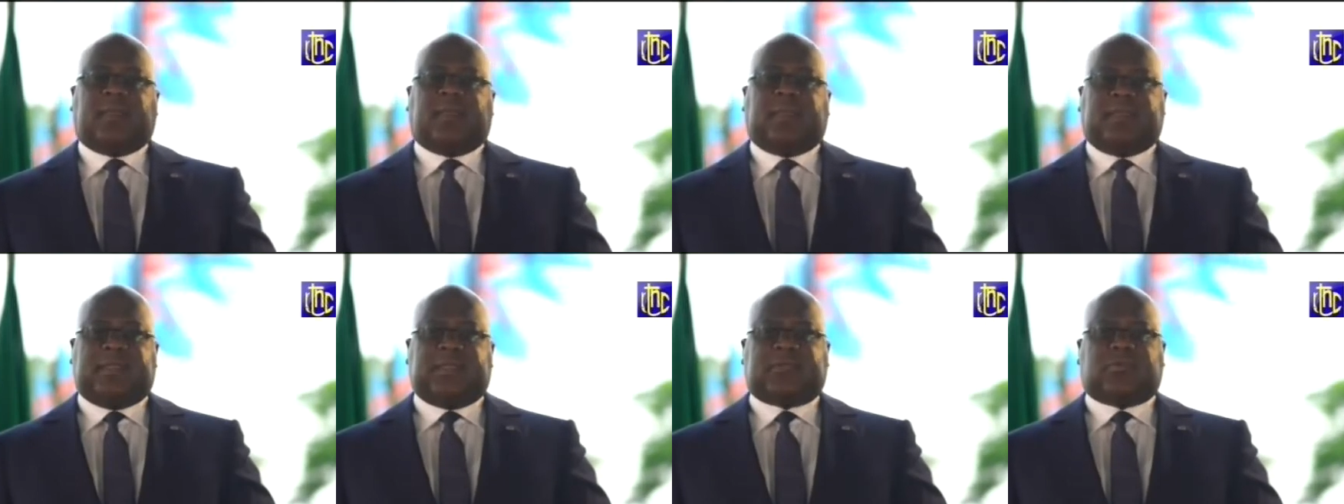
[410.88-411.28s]

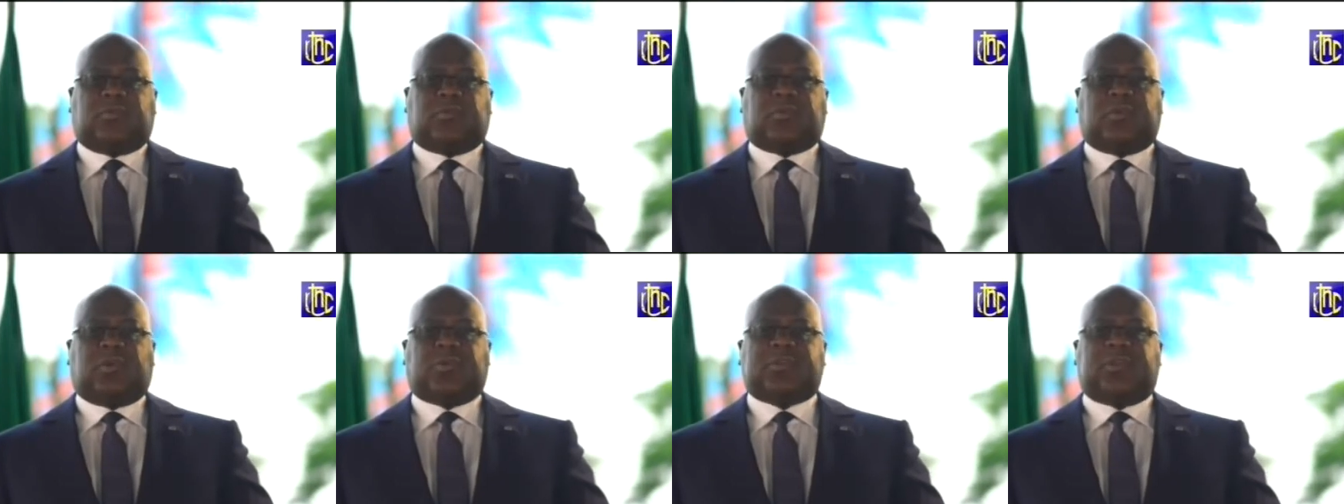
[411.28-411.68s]
Les
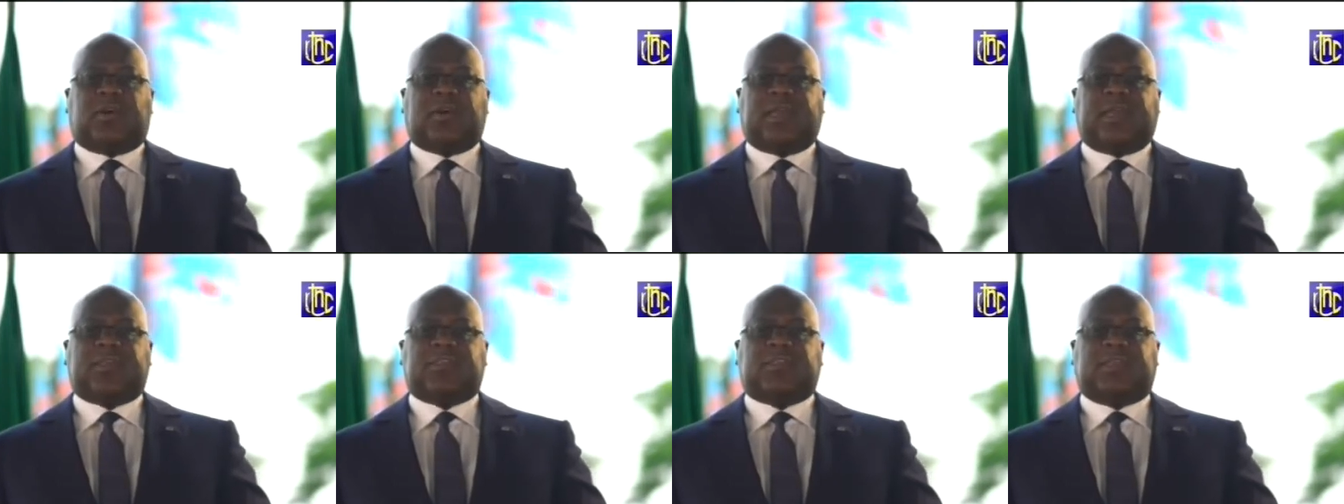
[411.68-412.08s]
discussions
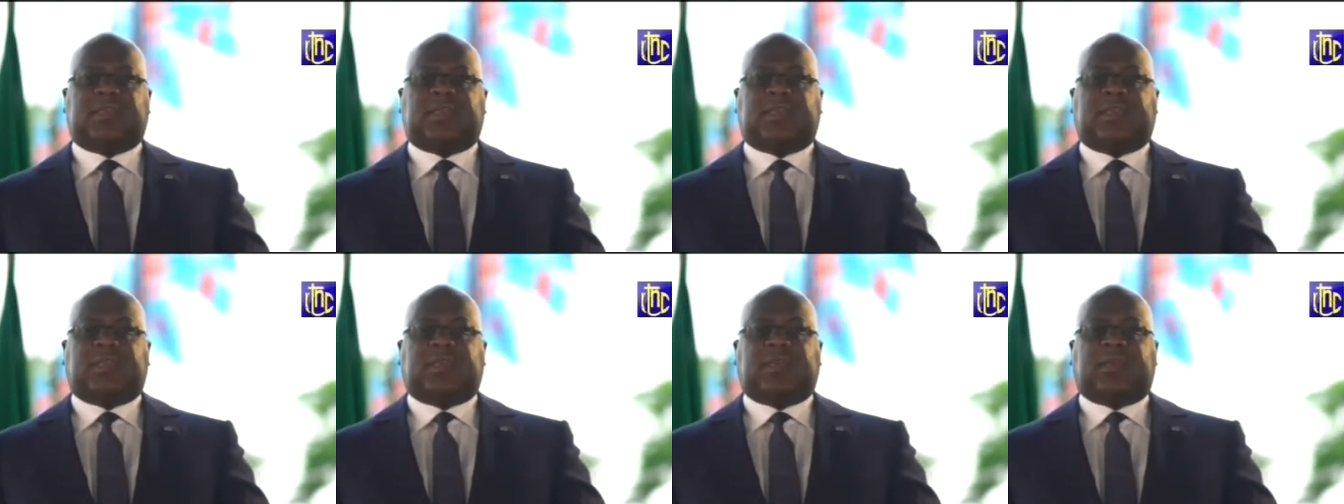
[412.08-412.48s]

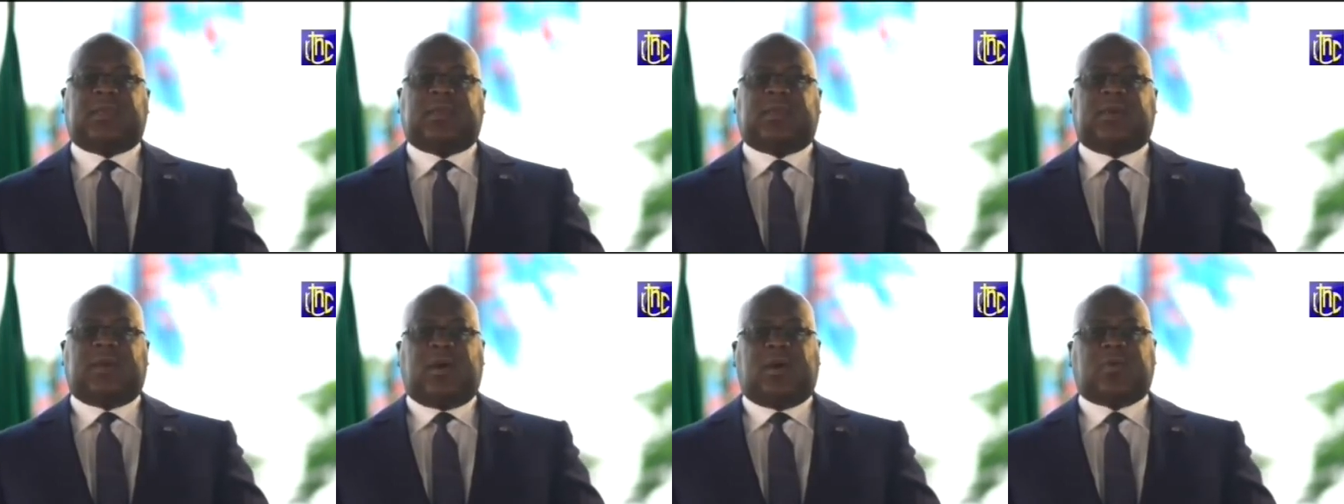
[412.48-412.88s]
engagées
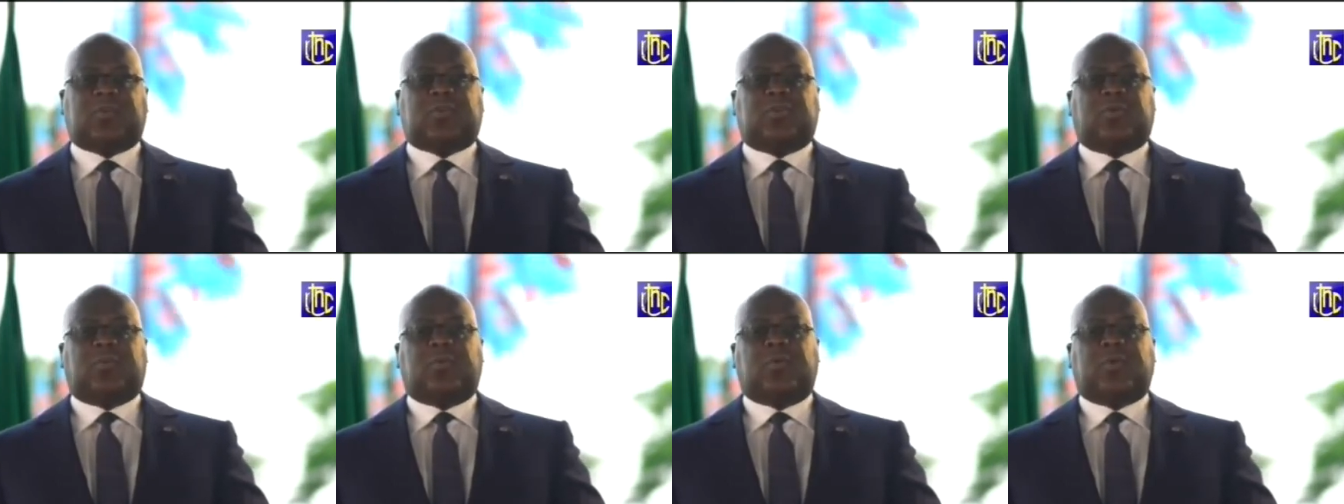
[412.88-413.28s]

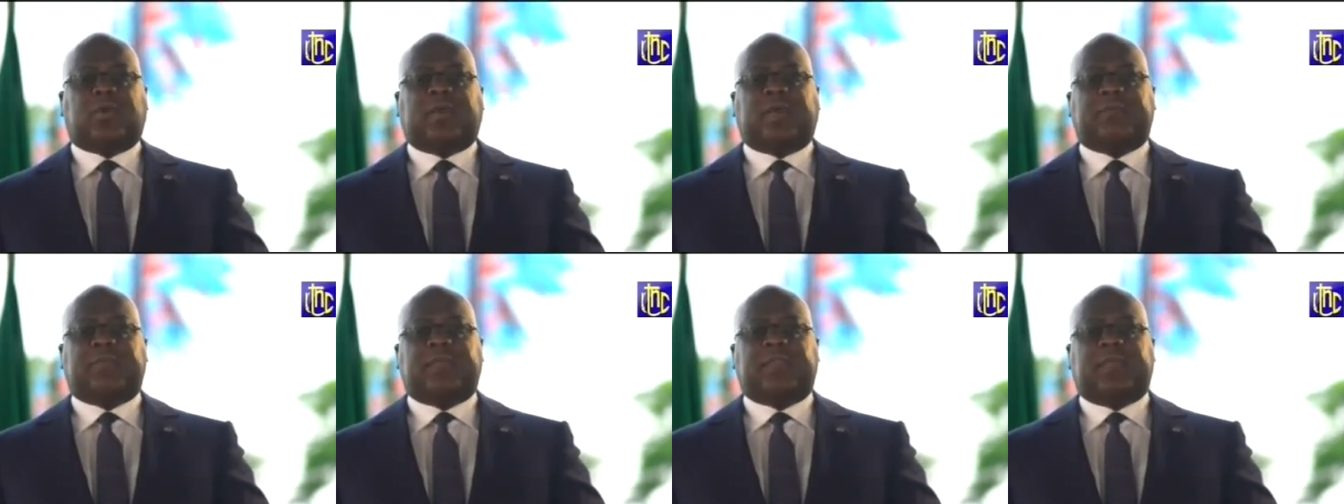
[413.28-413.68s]
entre mon
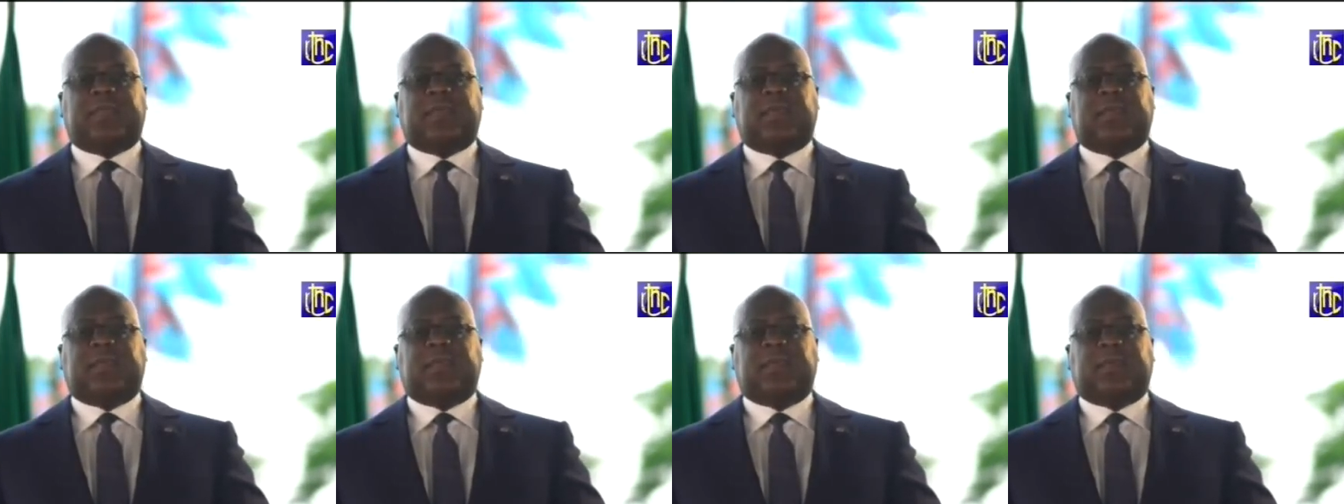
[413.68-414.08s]

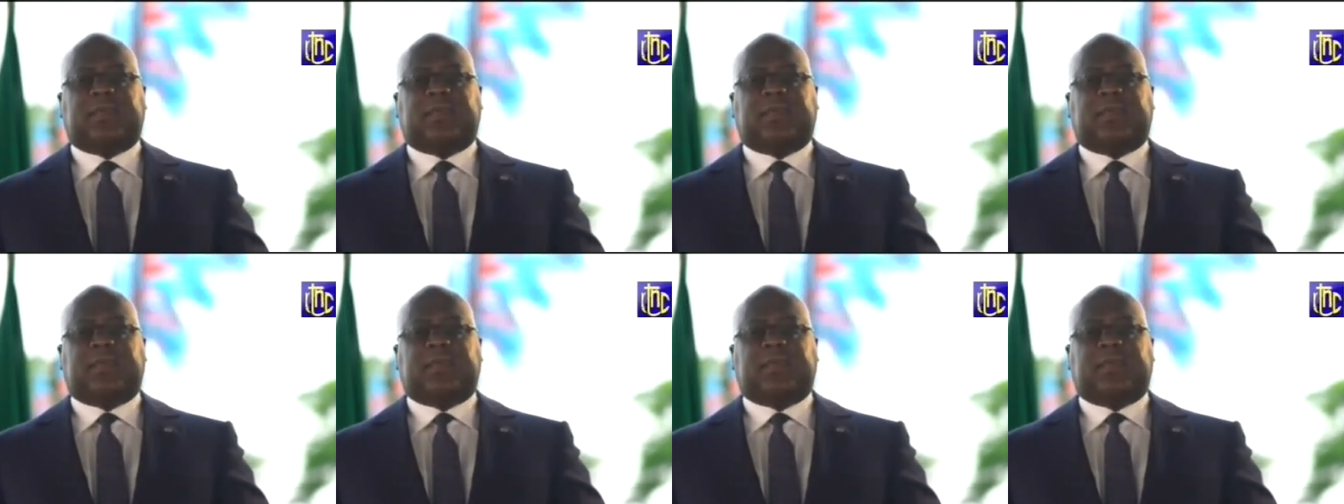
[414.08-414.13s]
cabinet,